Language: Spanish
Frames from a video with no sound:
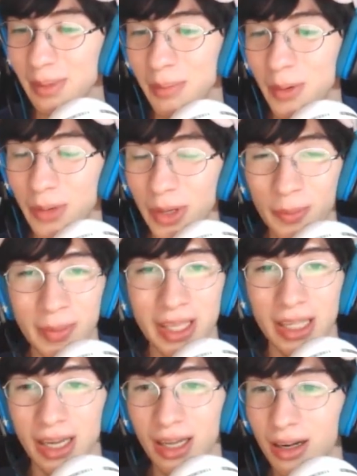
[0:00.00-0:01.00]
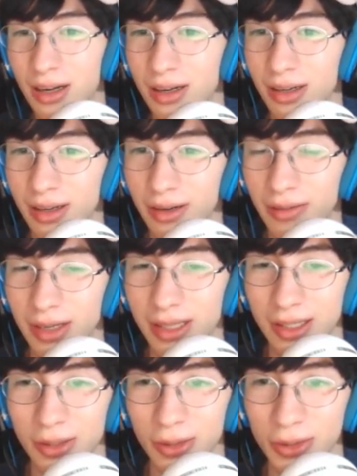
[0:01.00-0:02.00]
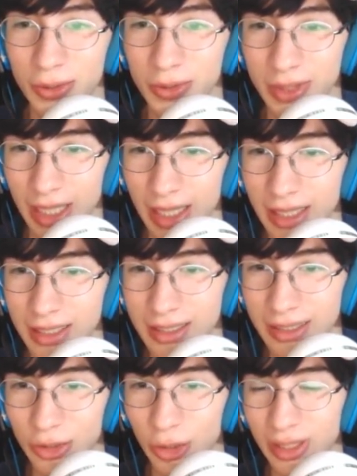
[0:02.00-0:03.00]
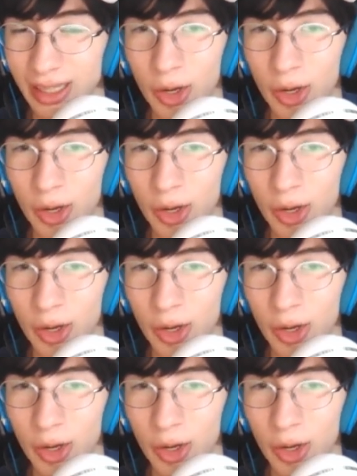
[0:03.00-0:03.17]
Me voy a humillar. Enfrente de todos ustedes, estoy, tengo